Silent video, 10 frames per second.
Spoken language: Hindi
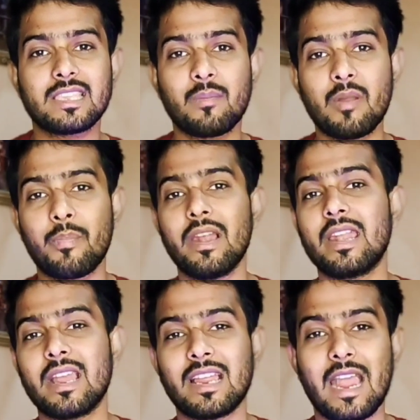कि सर हमने
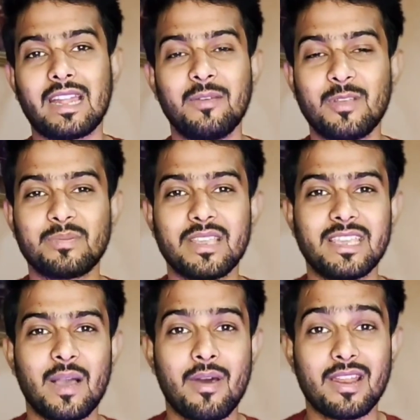प्लेटर एक्टिव जब
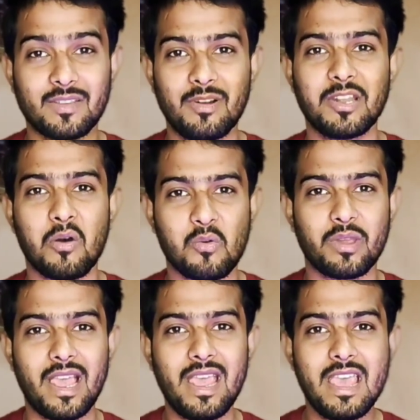से किया हमारा सिविल
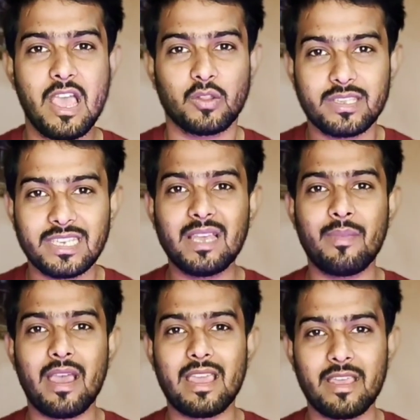डाउन हो गया तो
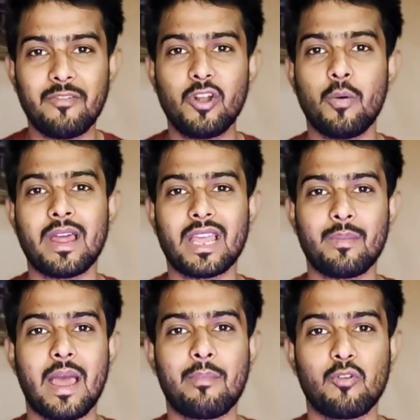इसीलिए मैं ये वीडियो
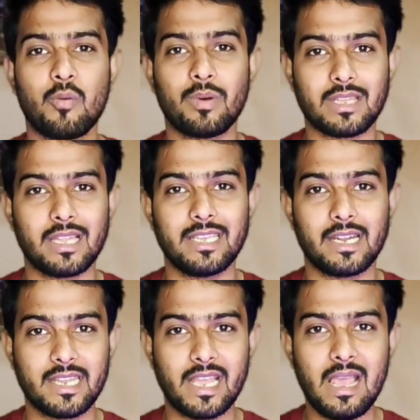बना के मैंने आप लोगों को बता
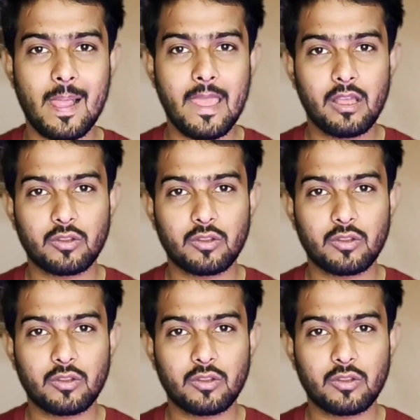दिया ठीक है